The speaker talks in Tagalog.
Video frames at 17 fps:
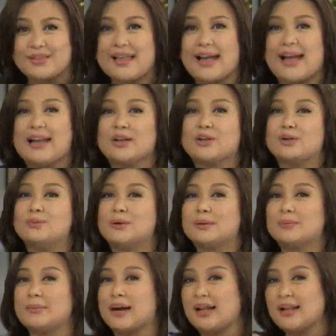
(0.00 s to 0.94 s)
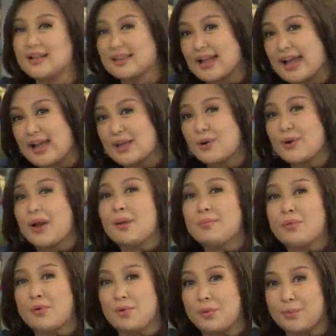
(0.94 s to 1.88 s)
Dahil kung magmahal tayo
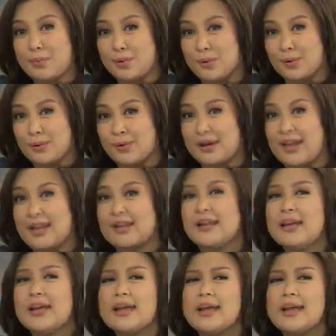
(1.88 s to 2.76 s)
ay buong buo rin.